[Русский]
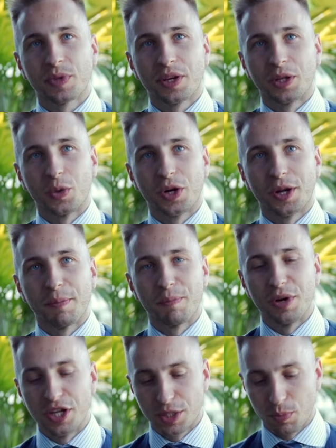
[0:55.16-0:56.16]
которые
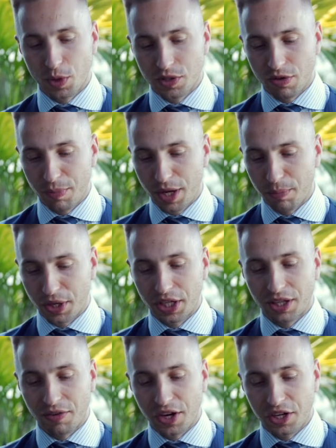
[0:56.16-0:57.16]
были использованы при
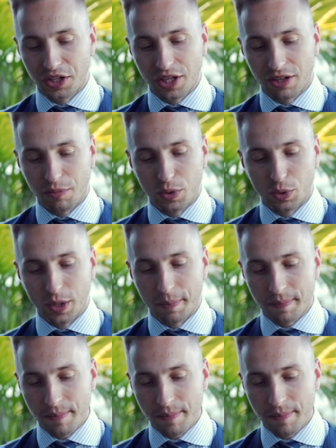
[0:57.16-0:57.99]
приготовлении данного блюда.